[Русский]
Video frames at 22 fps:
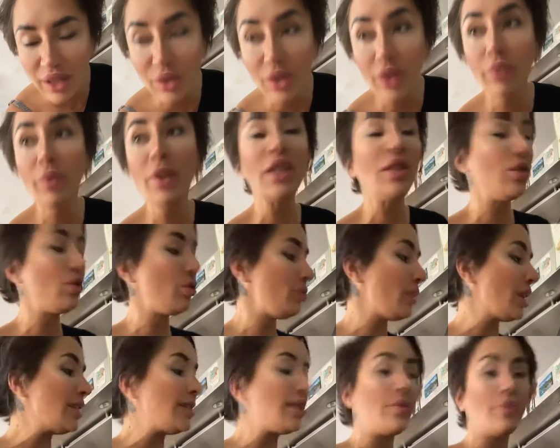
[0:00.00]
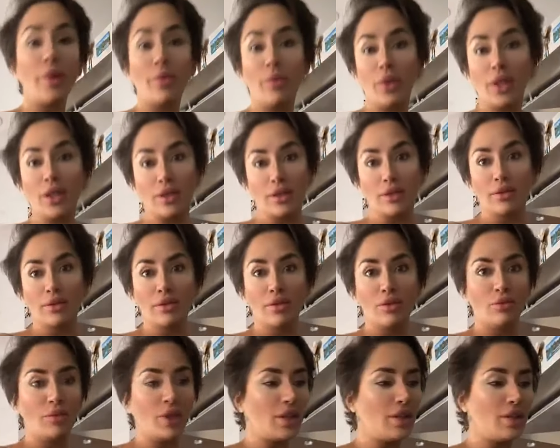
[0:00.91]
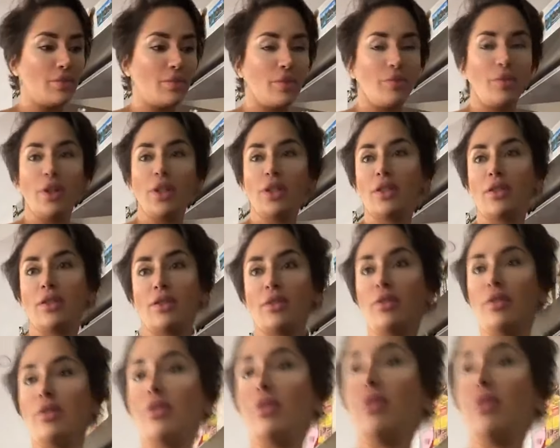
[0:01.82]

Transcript: Какой миксер? У меня термомикс. У меня термомикс,